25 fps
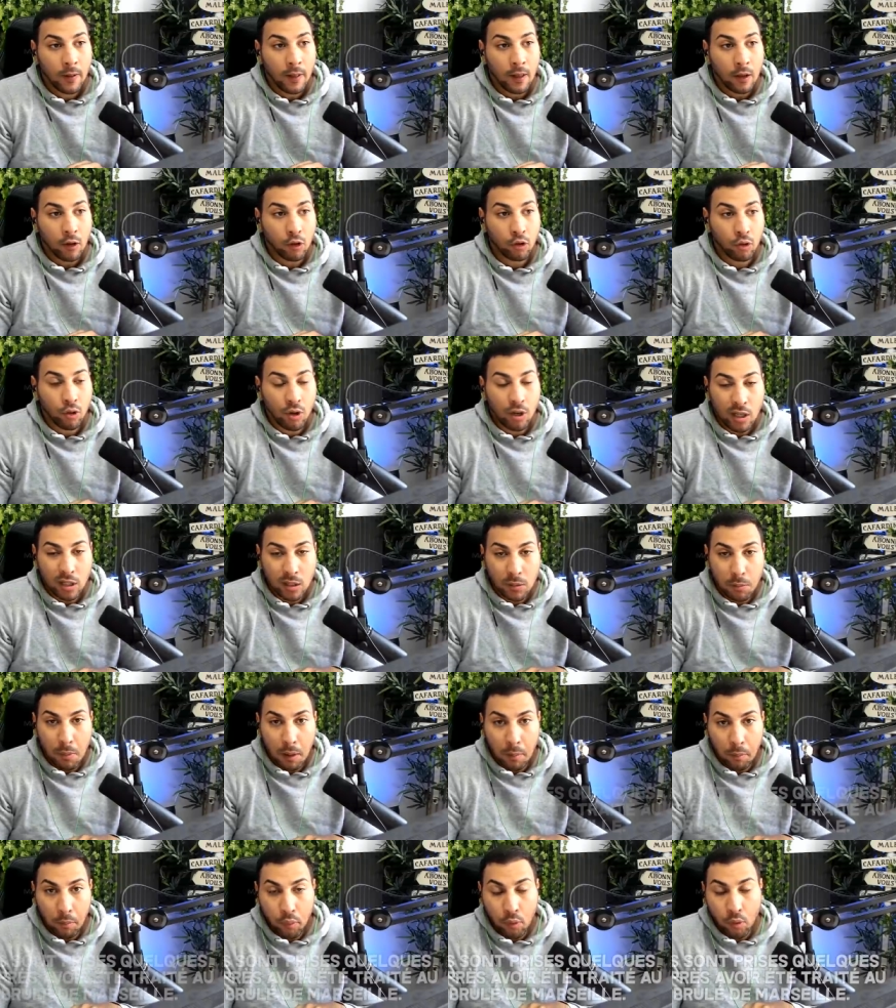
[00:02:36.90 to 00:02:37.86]
Je laisse
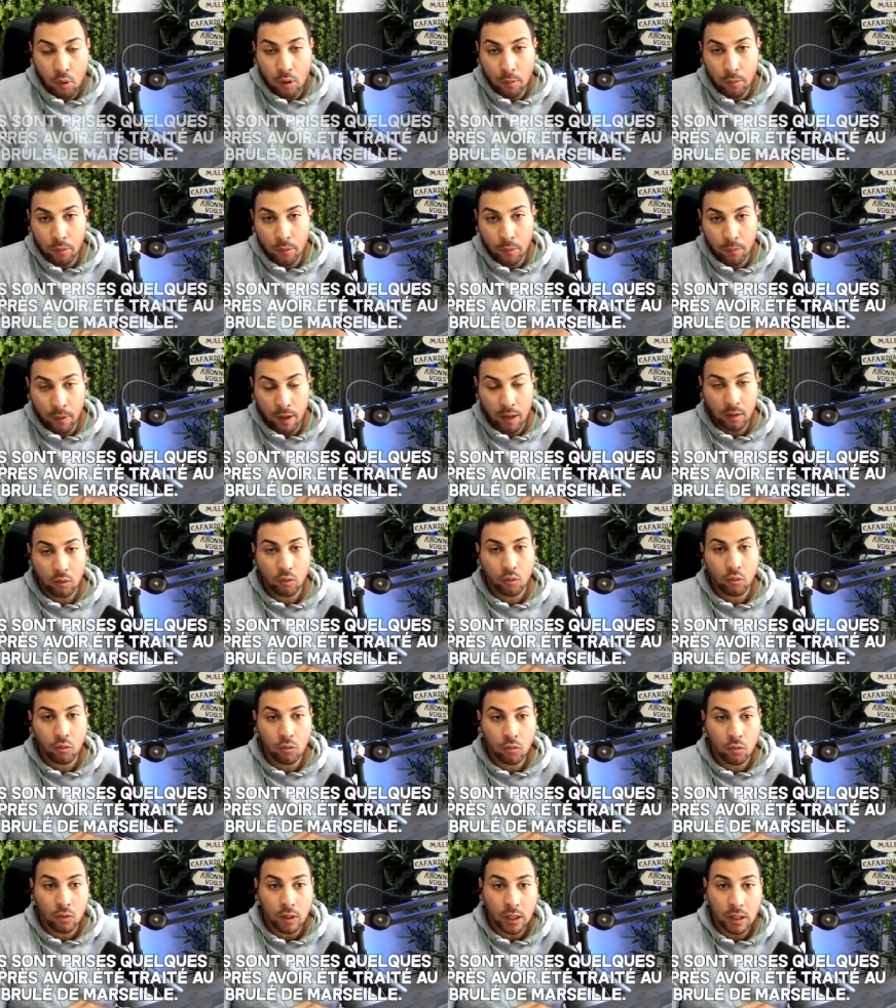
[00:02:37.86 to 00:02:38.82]
ma peau un peu partout